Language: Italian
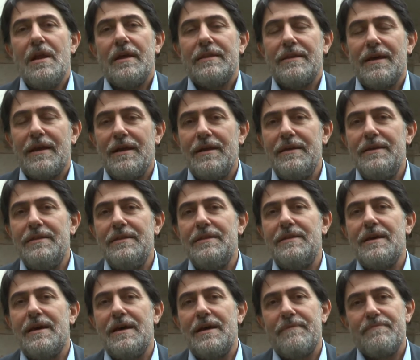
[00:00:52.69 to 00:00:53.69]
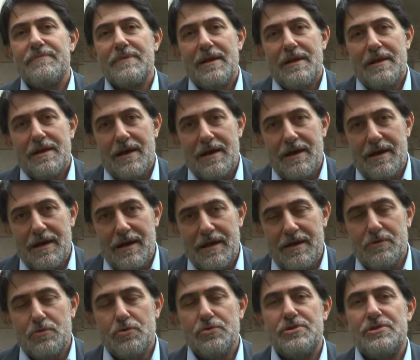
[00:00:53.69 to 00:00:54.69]
dall'India alla
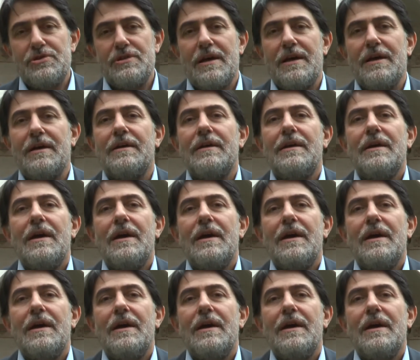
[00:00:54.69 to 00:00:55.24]
Russia,